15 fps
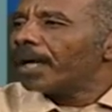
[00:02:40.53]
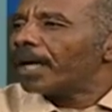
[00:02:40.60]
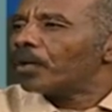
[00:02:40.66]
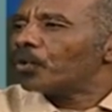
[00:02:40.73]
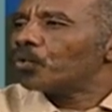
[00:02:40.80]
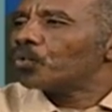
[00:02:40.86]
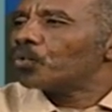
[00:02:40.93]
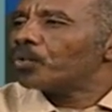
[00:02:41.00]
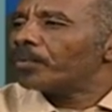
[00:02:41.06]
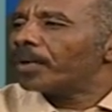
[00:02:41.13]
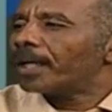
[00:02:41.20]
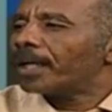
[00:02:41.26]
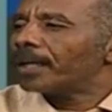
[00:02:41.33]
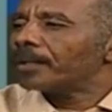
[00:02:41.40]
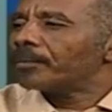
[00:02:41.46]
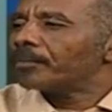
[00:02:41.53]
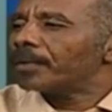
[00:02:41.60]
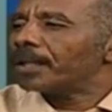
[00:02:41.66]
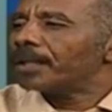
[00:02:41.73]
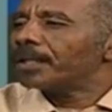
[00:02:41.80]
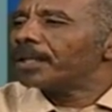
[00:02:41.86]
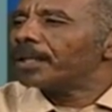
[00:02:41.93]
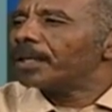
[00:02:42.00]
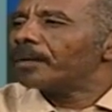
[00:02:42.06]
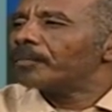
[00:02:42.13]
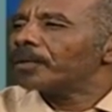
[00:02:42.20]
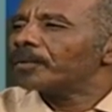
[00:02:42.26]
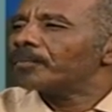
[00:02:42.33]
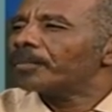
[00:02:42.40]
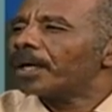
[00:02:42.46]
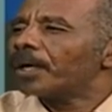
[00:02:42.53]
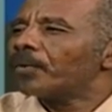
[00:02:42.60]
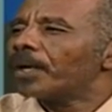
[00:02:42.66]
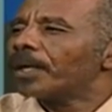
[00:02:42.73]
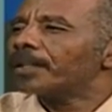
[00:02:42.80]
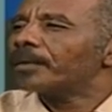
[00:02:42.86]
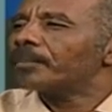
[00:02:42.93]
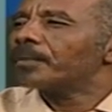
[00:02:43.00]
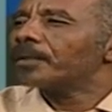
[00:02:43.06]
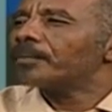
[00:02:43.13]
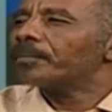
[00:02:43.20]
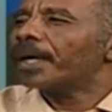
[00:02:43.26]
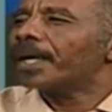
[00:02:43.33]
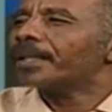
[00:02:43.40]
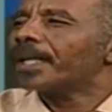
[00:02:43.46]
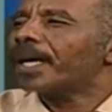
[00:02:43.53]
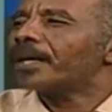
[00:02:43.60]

الحكومة لا تمتلك إلا مطبعة واحدة مطبعة